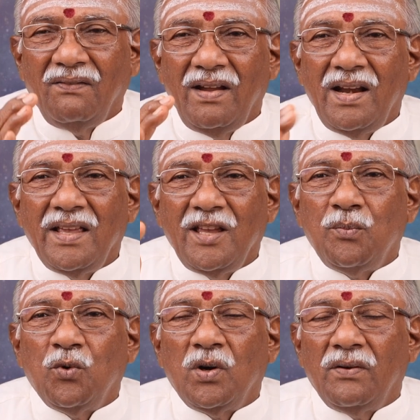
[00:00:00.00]
வேலைக்கு
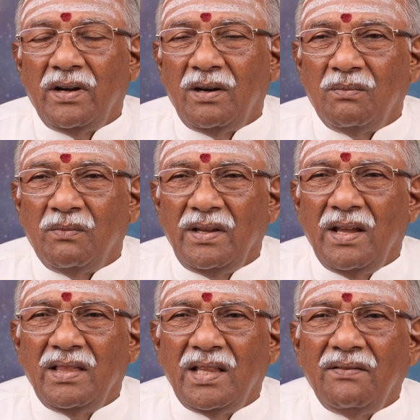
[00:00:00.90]
போக வேண்டும்
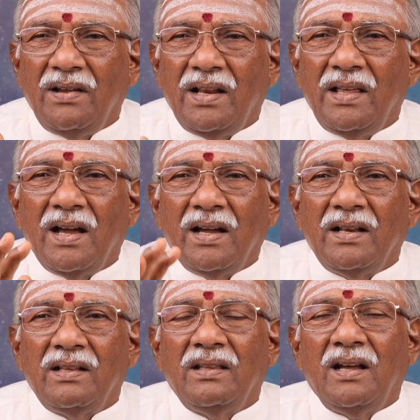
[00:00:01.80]
எந்த வேலையாக
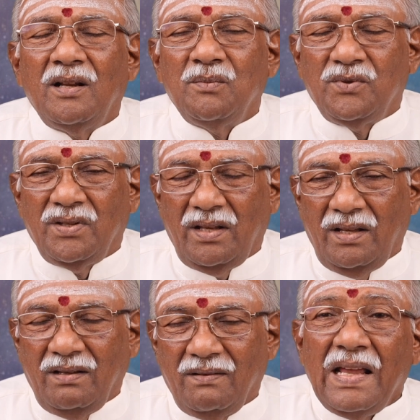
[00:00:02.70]
இருந்தாலும் சரி